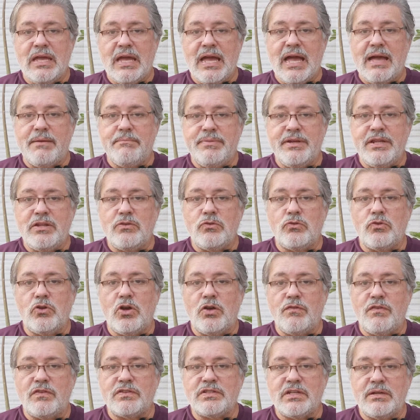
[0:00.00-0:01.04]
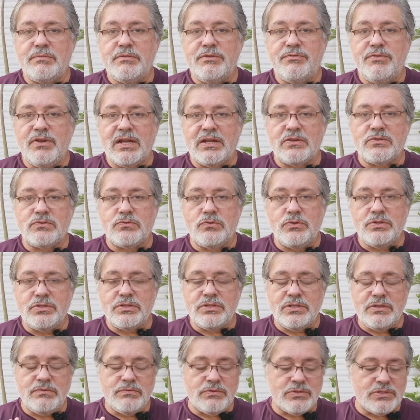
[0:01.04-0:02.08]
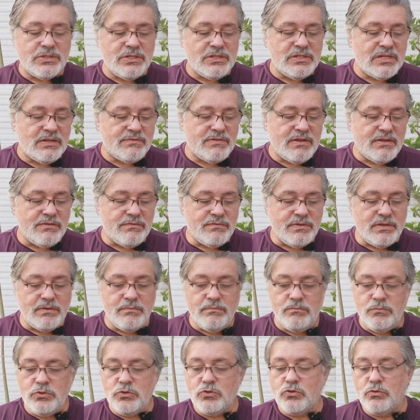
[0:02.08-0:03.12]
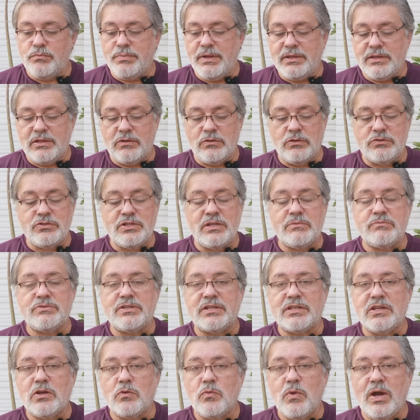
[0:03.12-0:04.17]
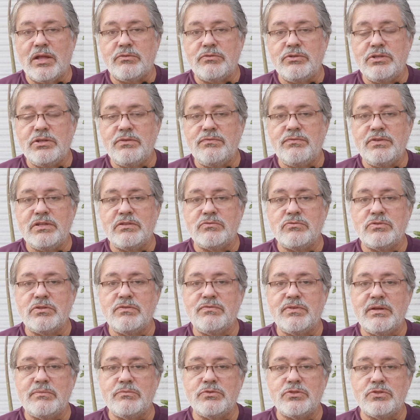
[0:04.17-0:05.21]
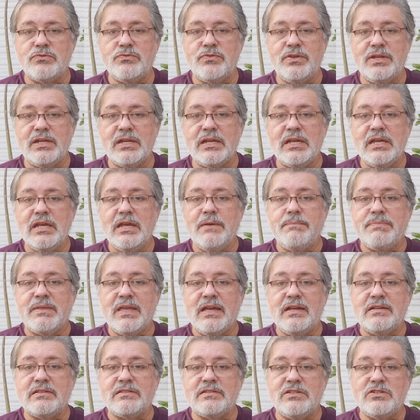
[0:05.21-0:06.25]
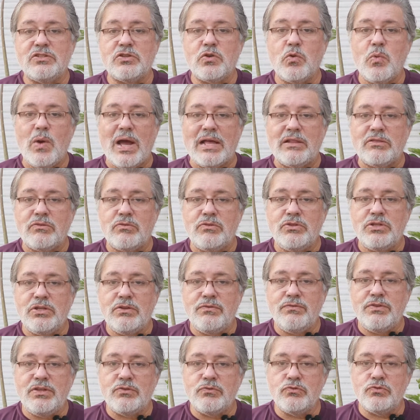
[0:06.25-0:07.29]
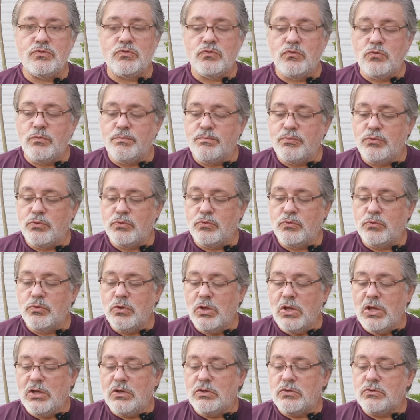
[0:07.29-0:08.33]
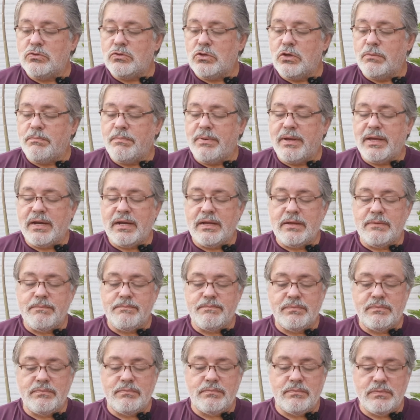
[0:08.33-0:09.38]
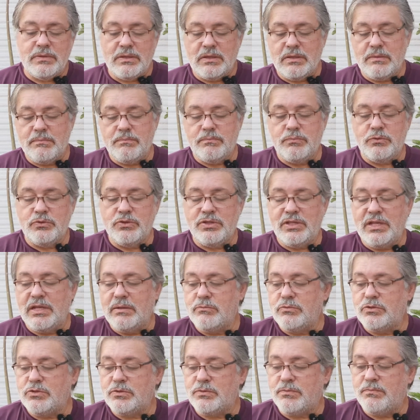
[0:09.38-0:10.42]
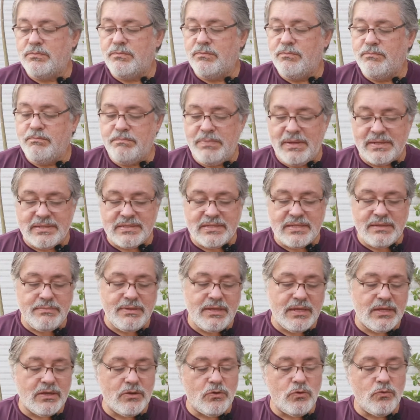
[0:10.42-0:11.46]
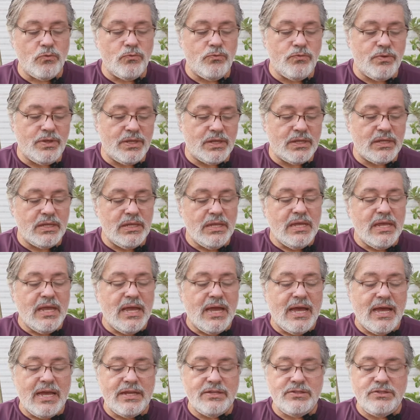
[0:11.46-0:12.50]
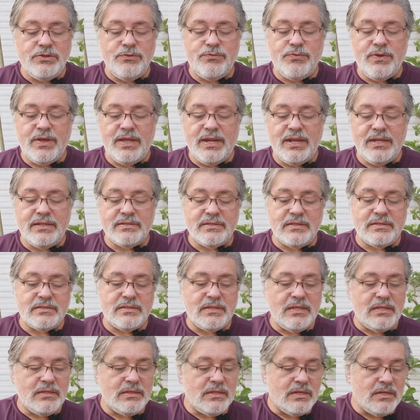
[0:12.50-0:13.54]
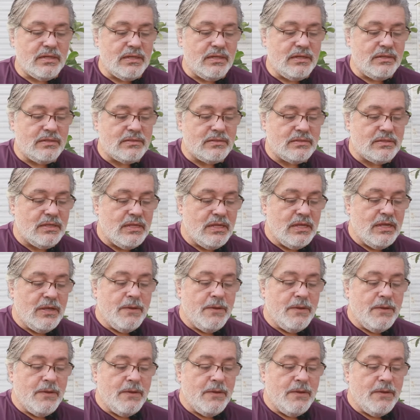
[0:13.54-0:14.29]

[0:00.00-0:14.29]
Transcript: abrindo novas ramificações e você já vai ver. Muito bem, então nós temos aqui quatro indivíduos e vamos ver esses quatro indivíduos um por um, só para podermos perceber ou ver as diferenças entre eles.